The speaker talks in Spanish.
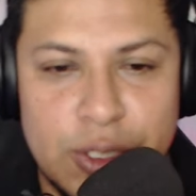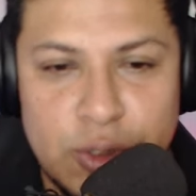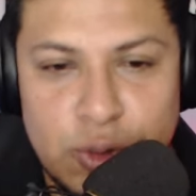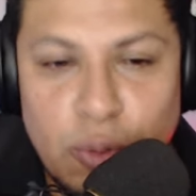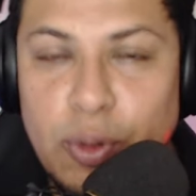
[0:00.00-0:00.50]

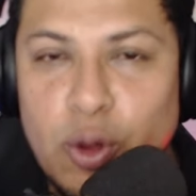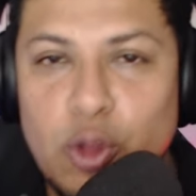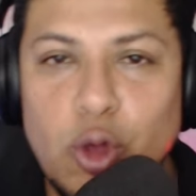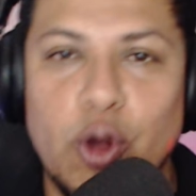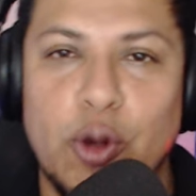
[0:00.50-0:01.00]
son un poco
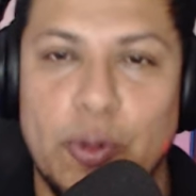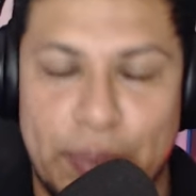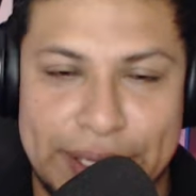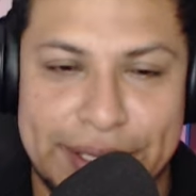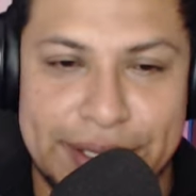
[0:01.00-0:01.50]

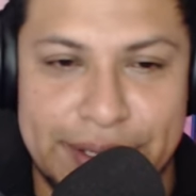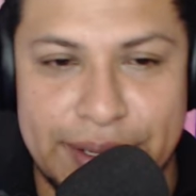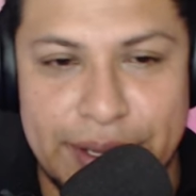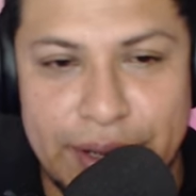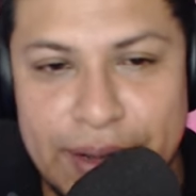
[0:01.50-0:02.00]
torpes,
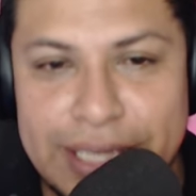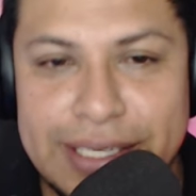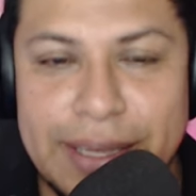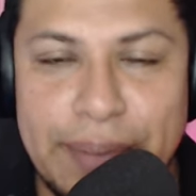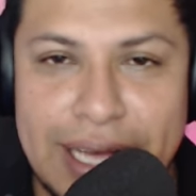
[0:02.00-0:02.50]
a veces
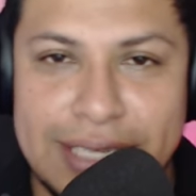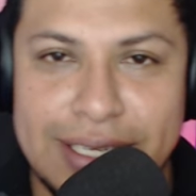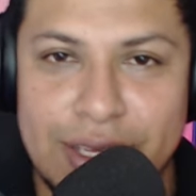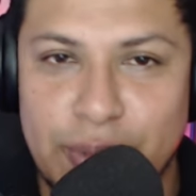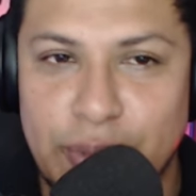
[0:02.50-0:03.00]
se pasan, ¿no?